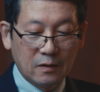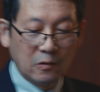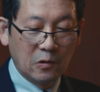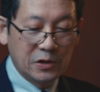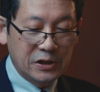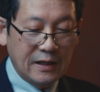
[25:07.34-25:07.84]

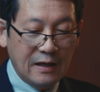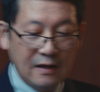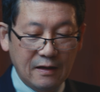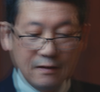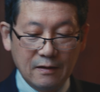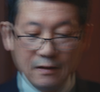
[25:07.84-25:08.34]
こうし
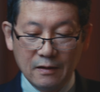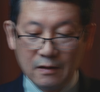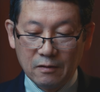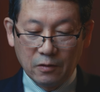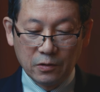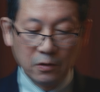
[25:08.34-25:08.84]
て、
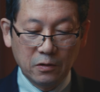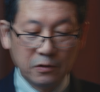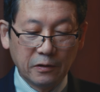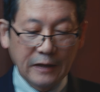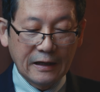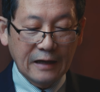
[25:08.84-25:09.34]
この
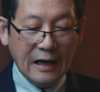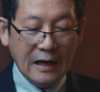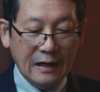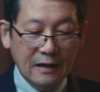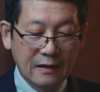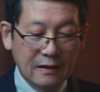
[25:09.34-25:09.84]
予言
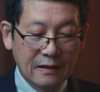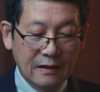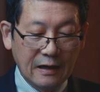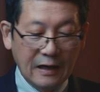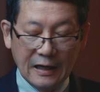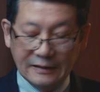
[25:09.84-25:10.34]
が
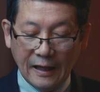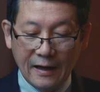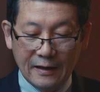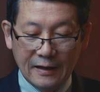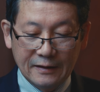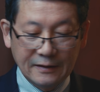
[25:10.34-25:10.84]

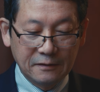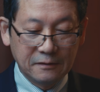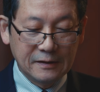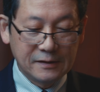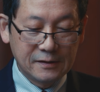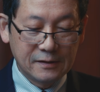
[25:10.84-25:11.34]
与えられた
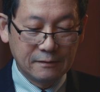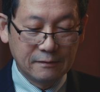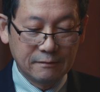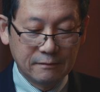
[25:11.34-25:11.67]
のです。